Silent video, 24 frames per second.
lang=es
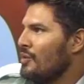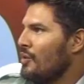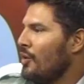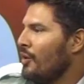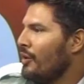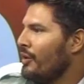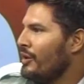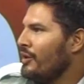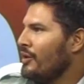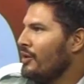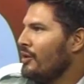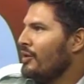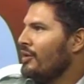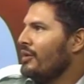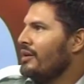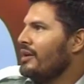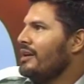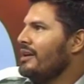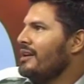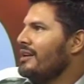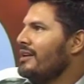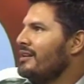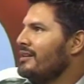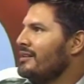códigos
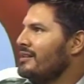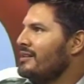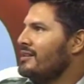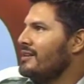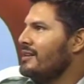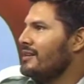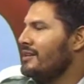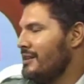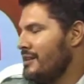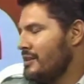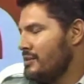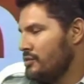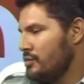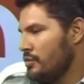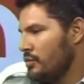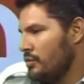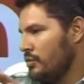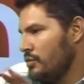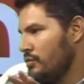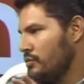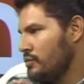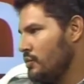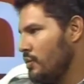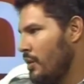y, y, tienen
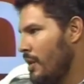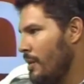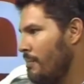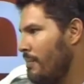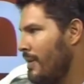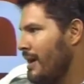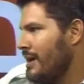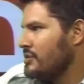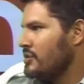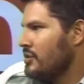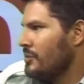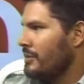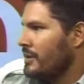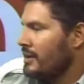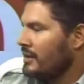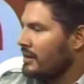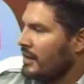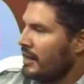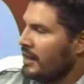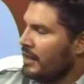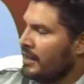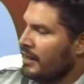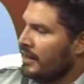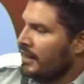sus espacios,
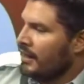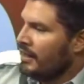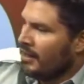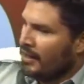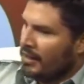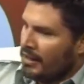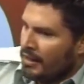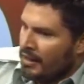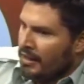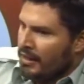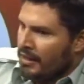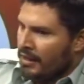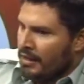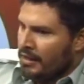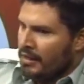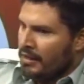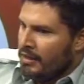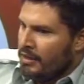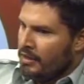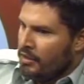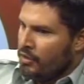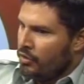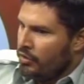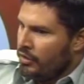¿verdad?
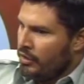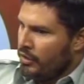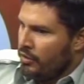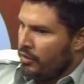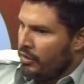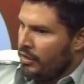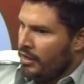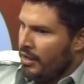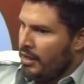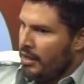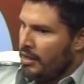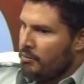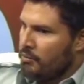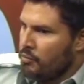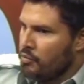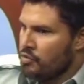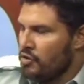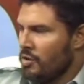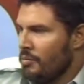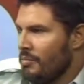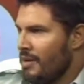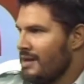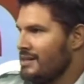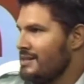Yo creo que es
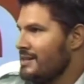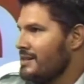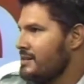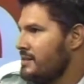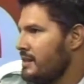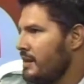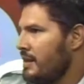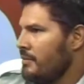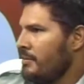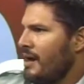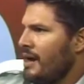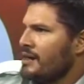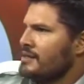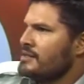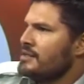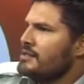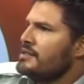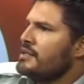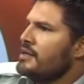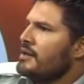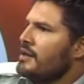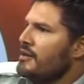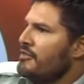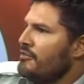mucho más, es más
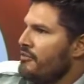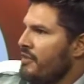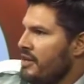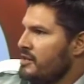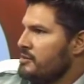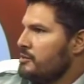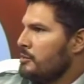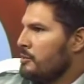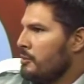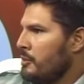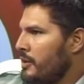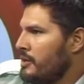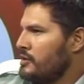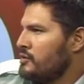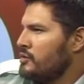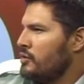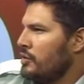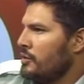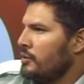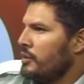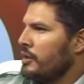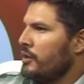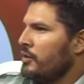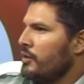accesible Facebook por
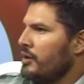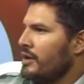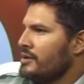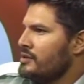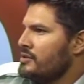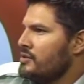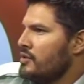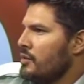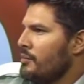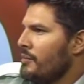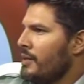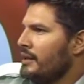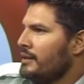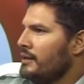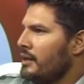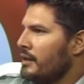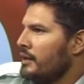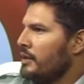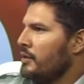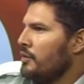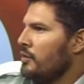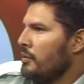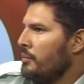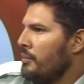eso y creo que ha sido más
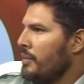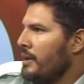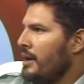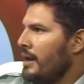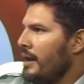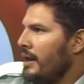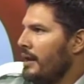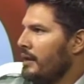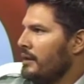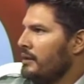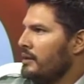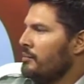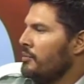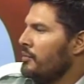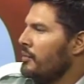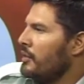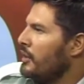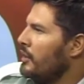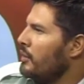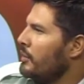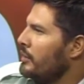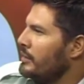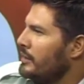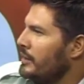atractivo para la gente
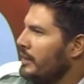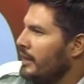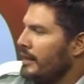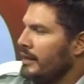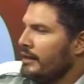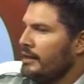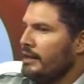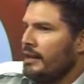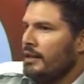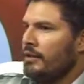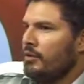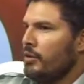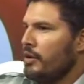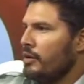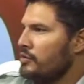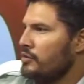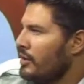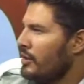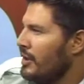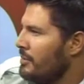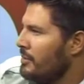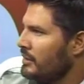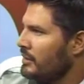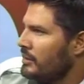porque lo entiende, no es
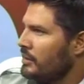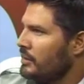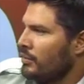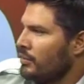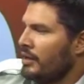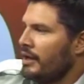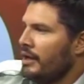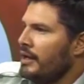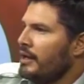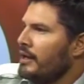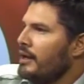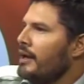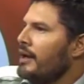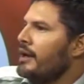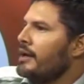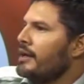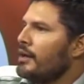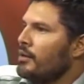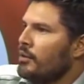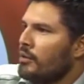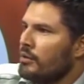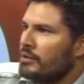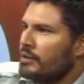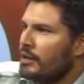solamente un link en el
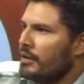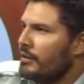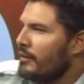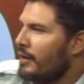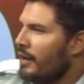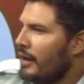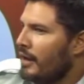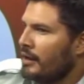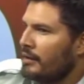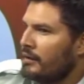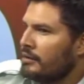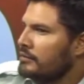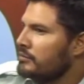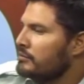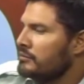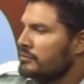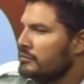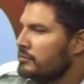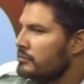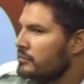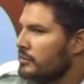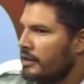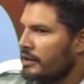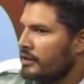que vos te vas,
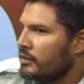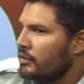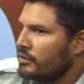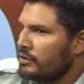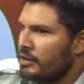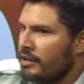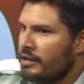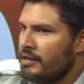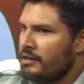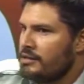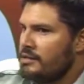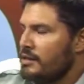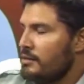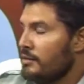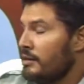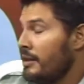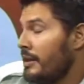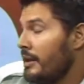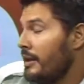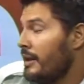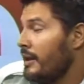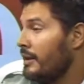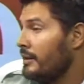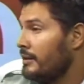que no te dice,
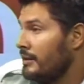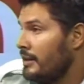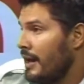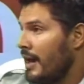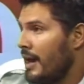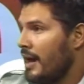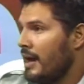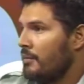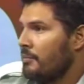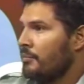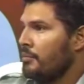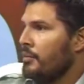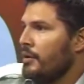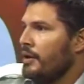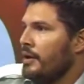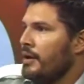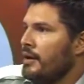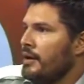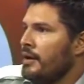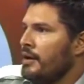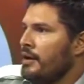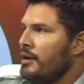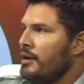tenés que entrar, pues